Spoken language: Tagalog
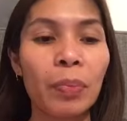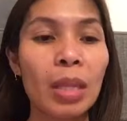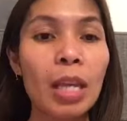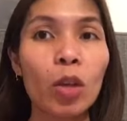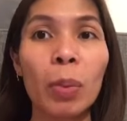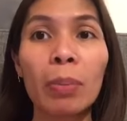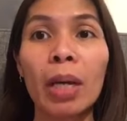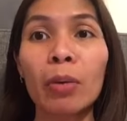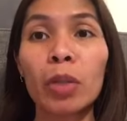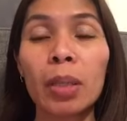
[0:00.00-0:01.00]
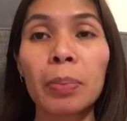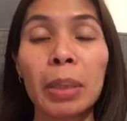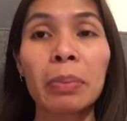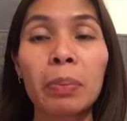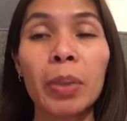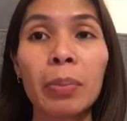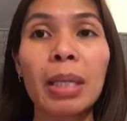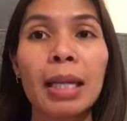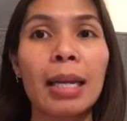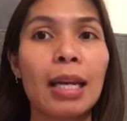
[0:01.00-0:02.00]
dito, pag may work
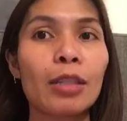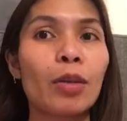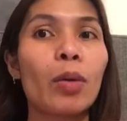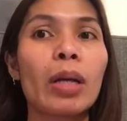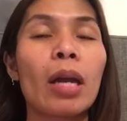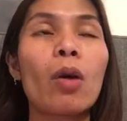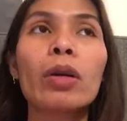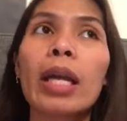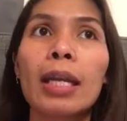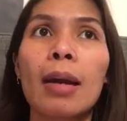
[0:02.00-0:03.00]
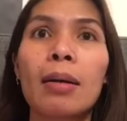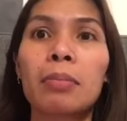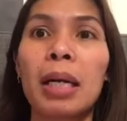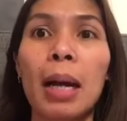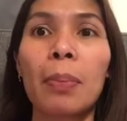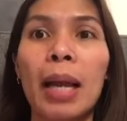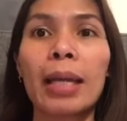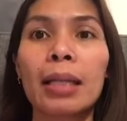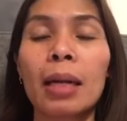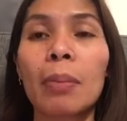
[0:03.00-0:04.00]
permit ka na, so okay, okay nang
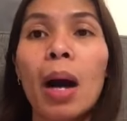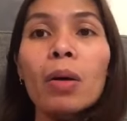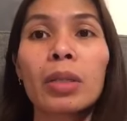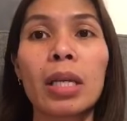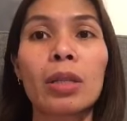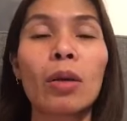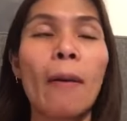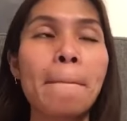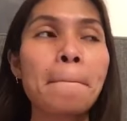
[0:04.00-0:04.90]
mag-apply ng trabaho dito.